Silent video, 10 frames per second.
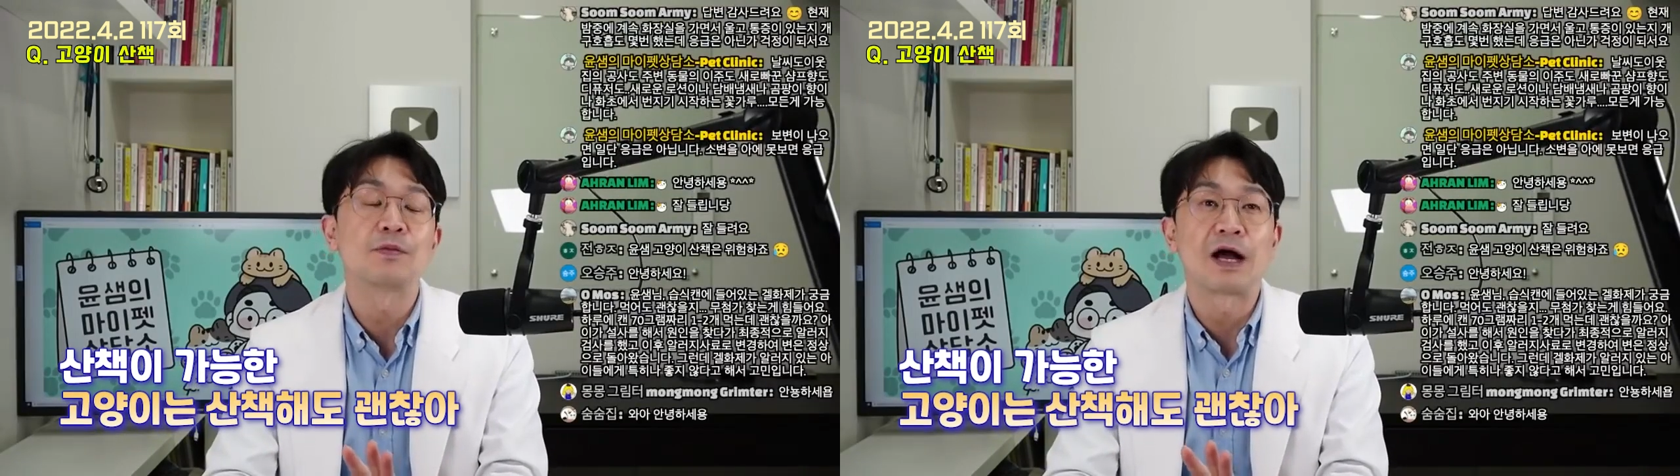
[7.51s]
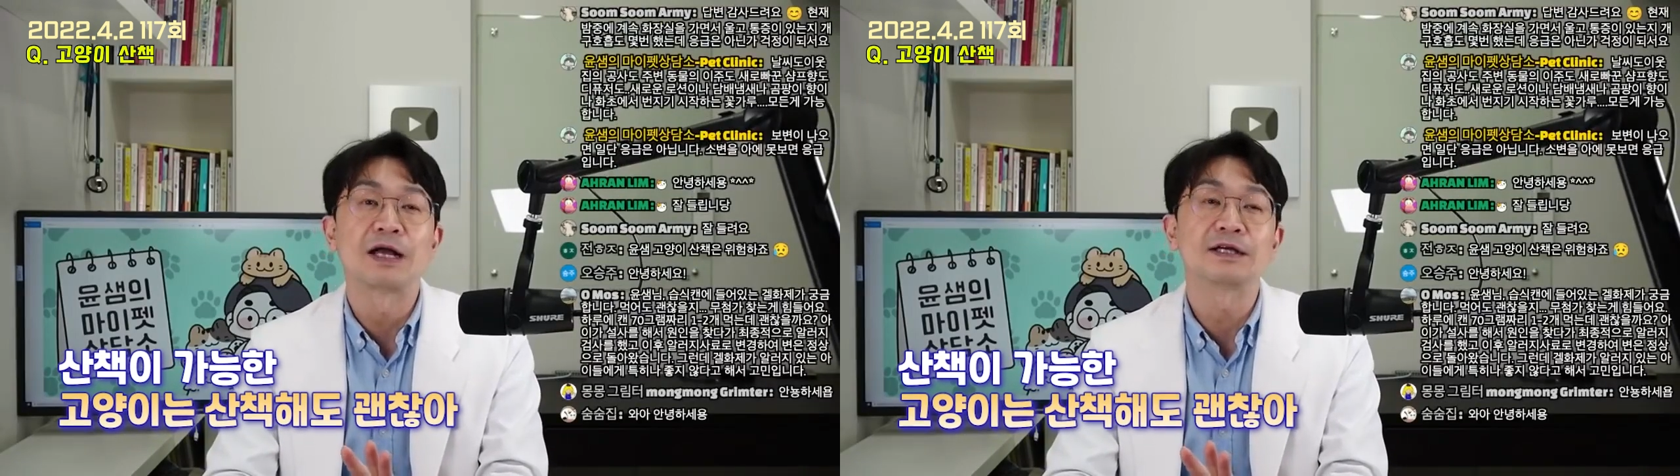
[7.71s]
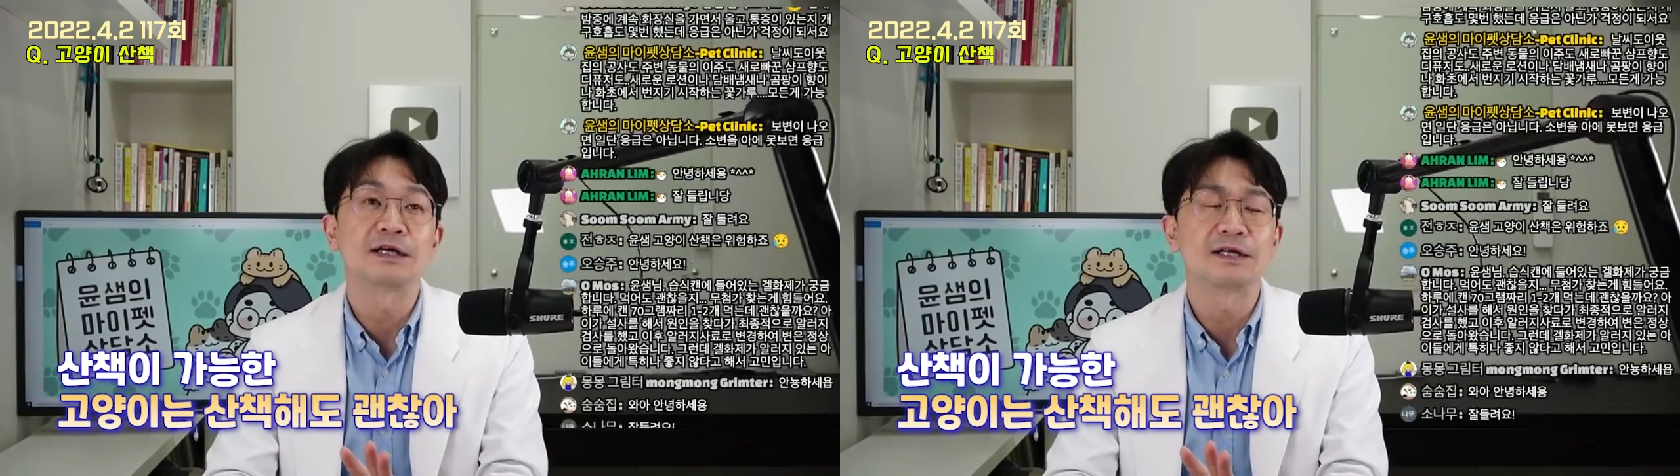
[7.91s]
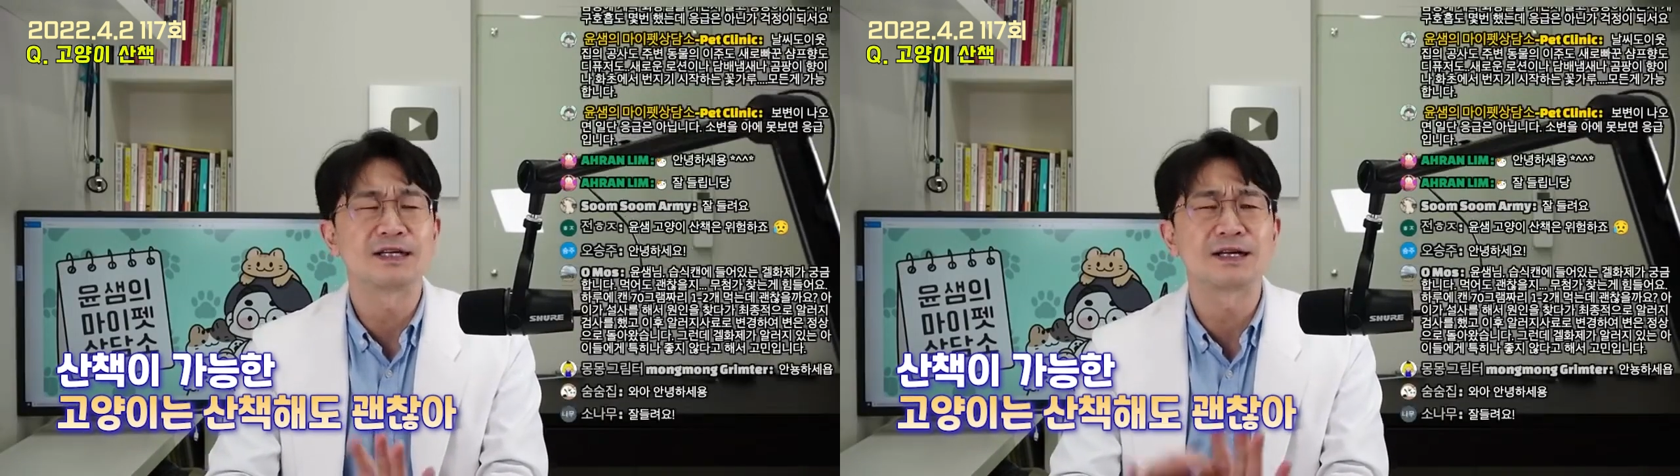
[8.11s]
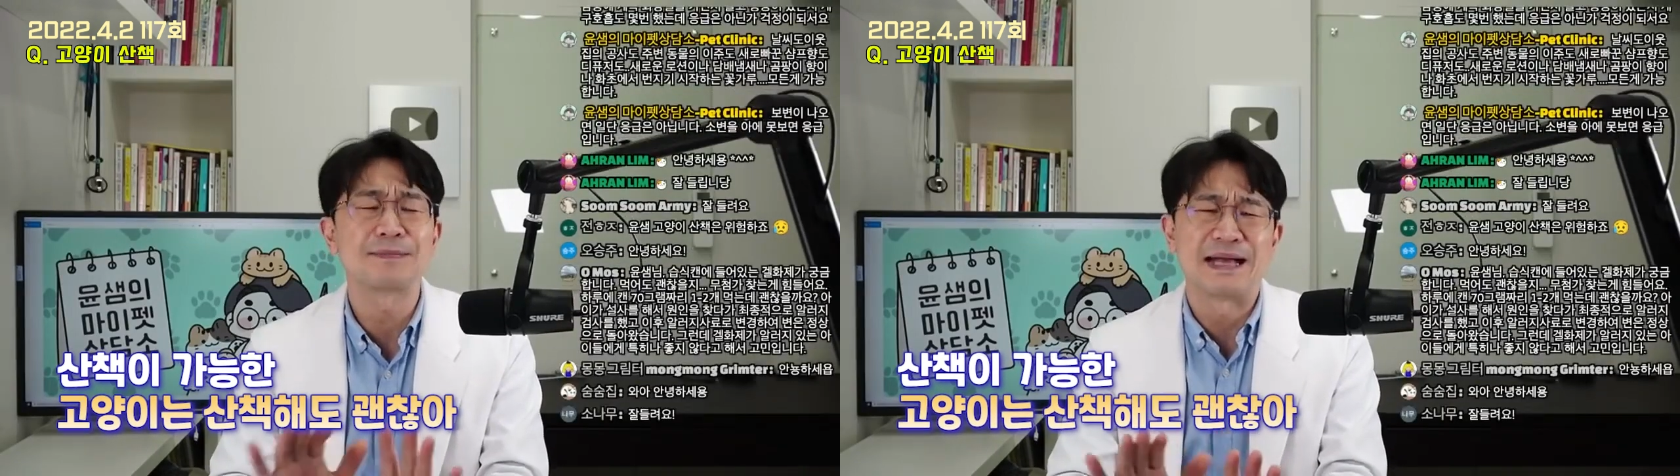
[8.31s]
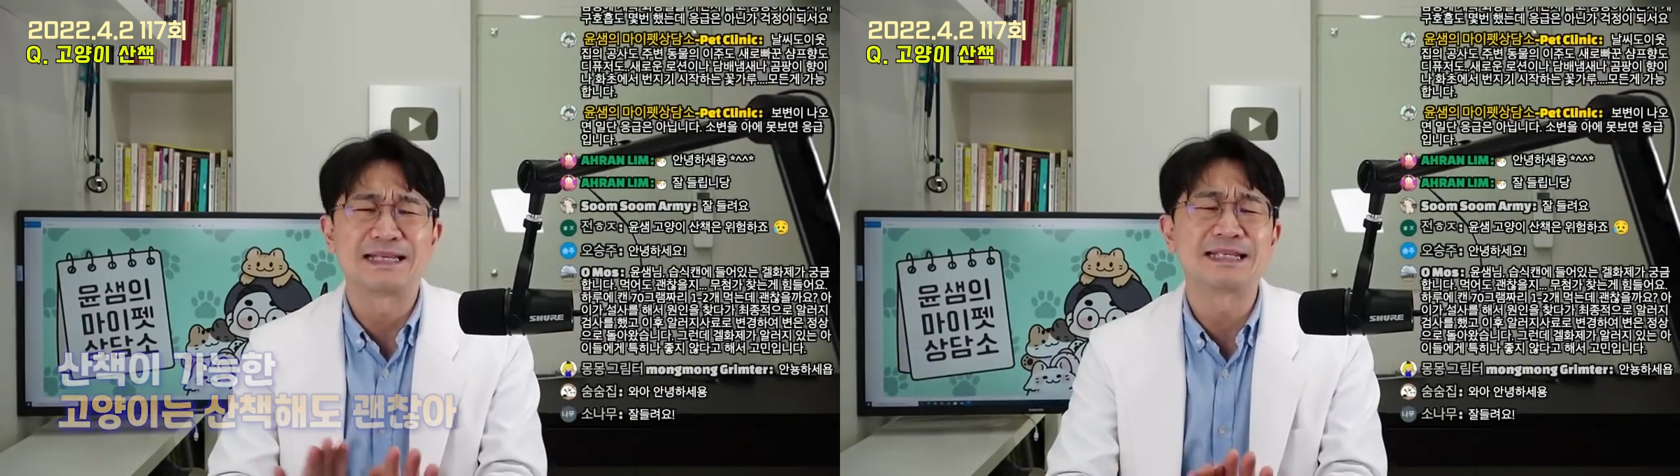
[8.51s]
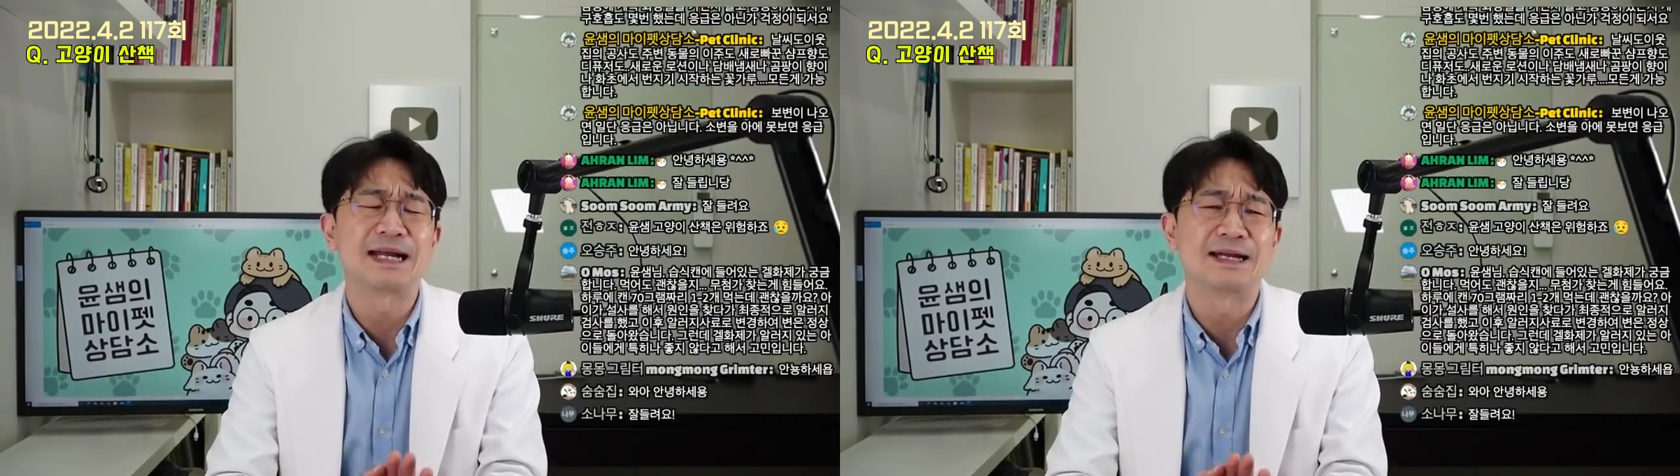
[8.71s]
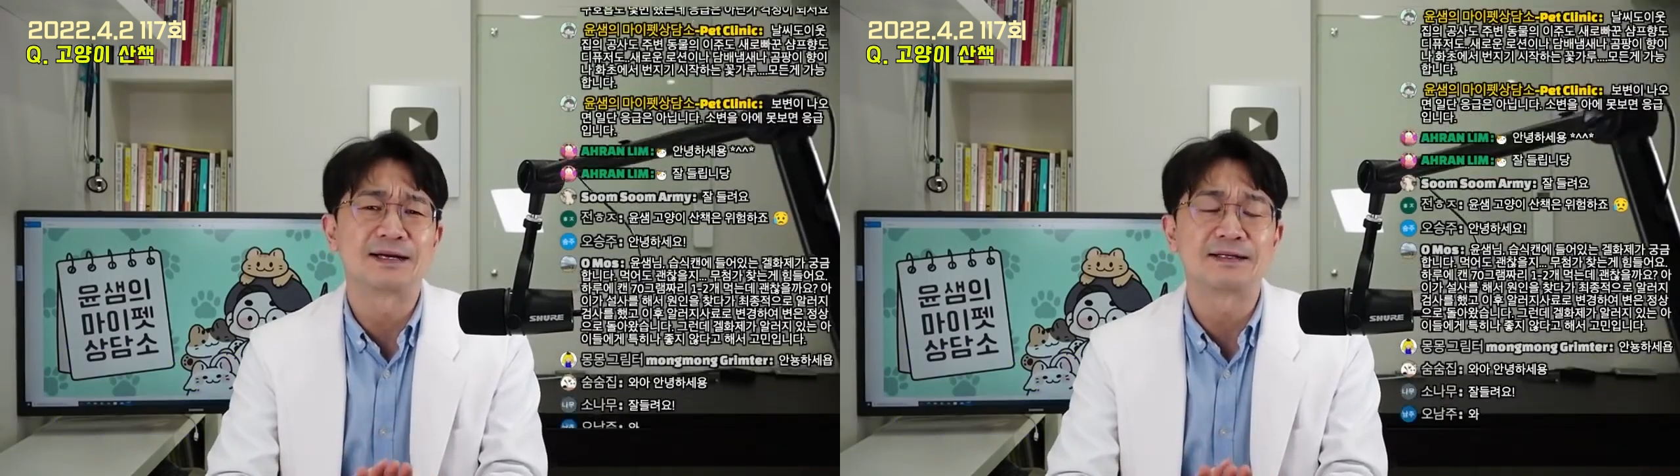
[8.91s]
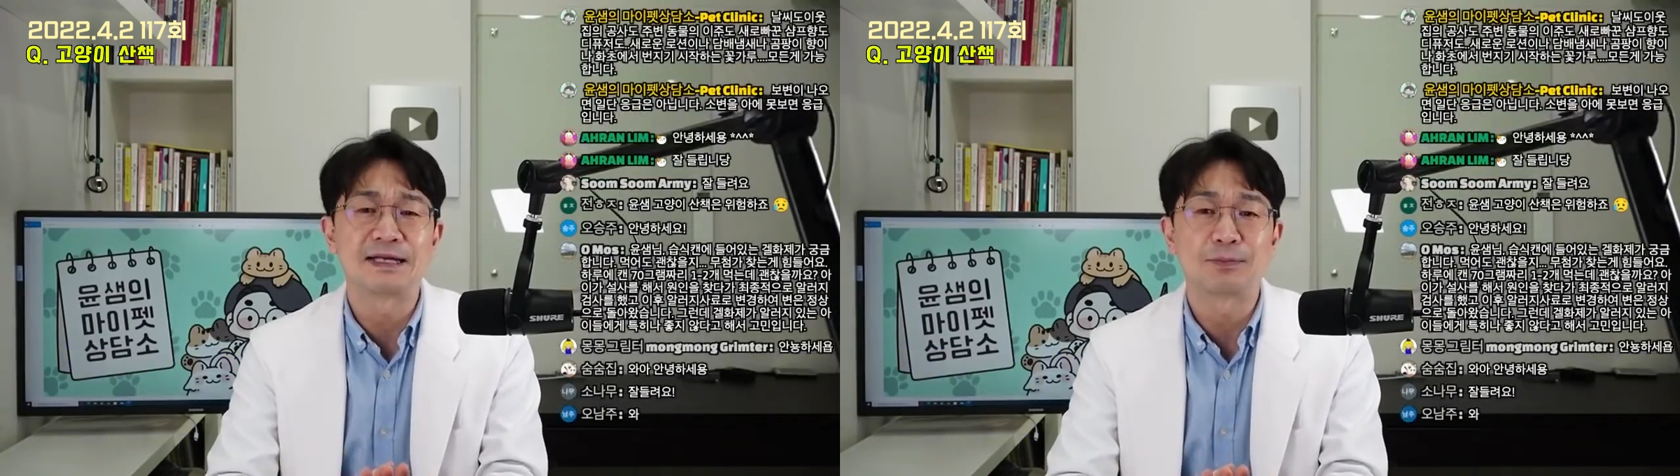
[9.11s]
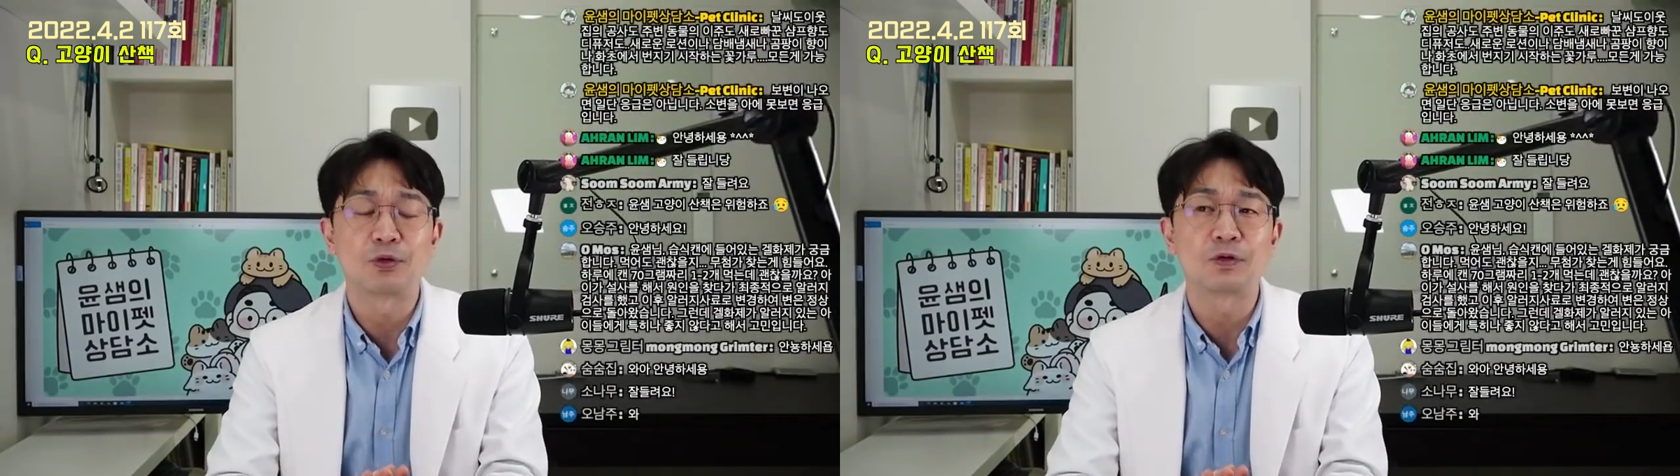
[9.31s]
뭐 가능한 애들이 그렇게 많진 않아요
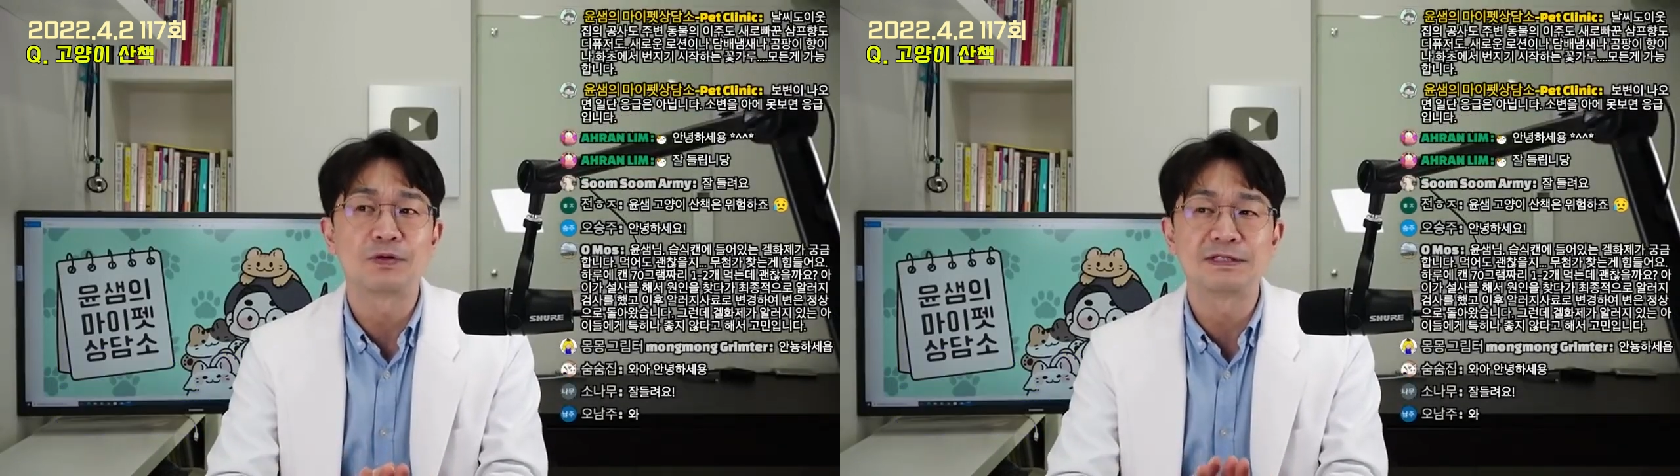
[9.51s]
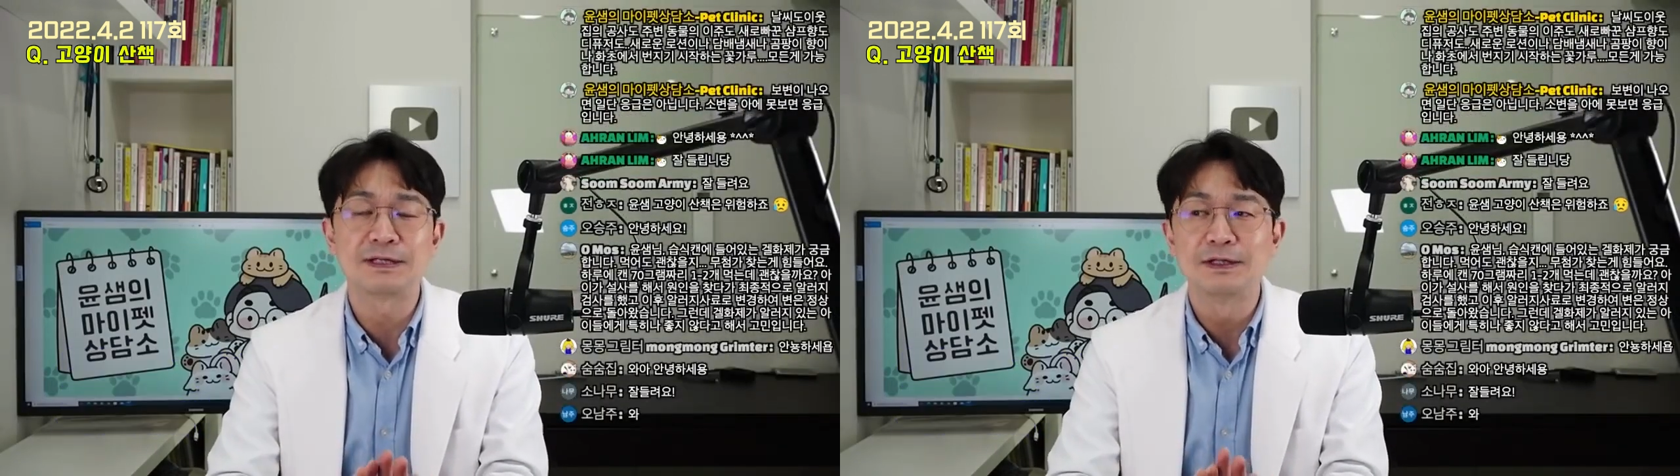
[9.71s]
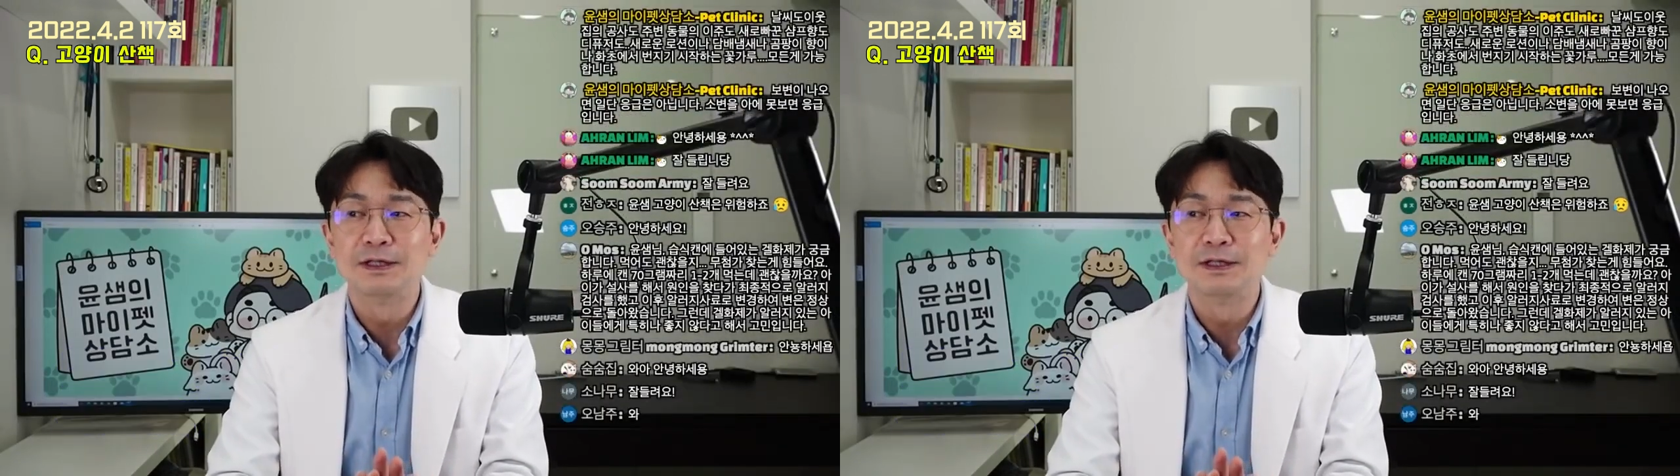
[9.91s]
근데 보통 이제